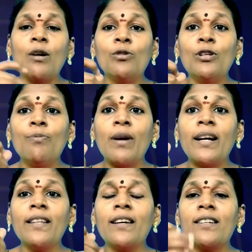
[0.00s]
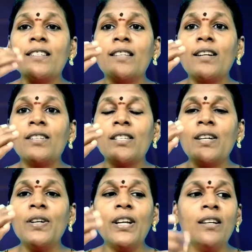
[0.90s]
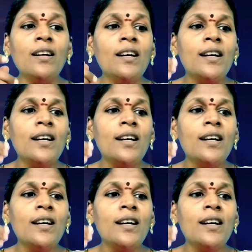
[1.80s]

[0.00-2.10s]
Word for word: கௌதம் பரணிதரன் செ செழியன்